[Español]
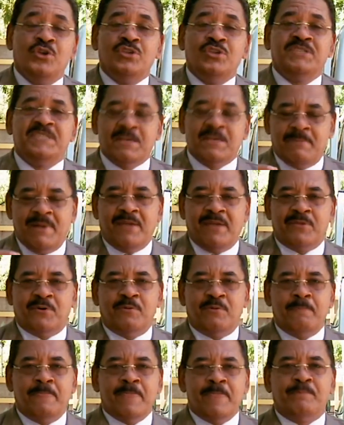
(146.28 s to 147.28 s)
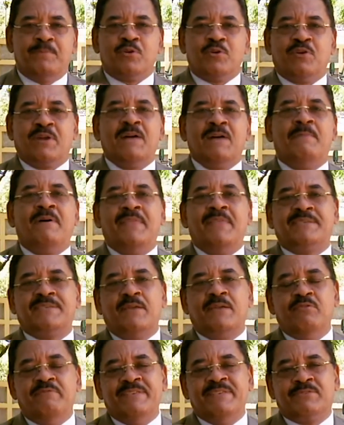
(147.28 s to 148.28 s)
llamado Programa de
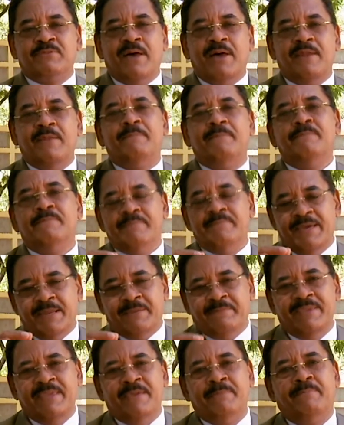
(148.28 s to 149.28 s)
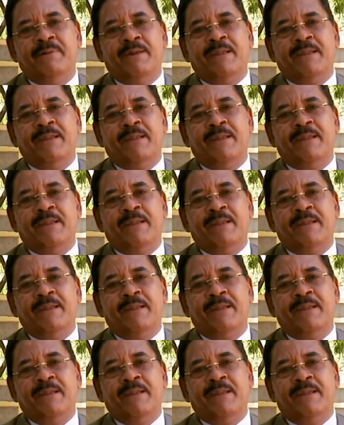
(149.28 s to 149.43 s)
Salud Visual Ver Bien para